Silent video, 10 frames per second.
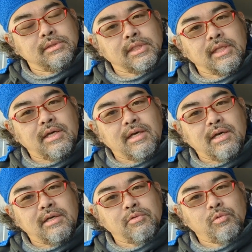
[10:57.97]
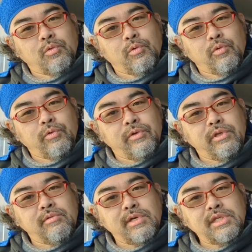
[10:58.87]
ただその
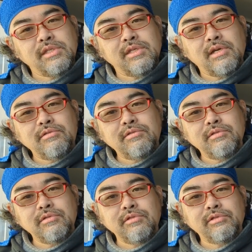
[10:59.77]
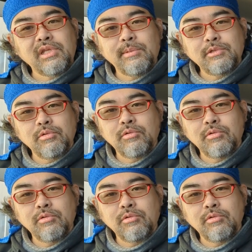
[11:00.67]
いわき市にある双葉草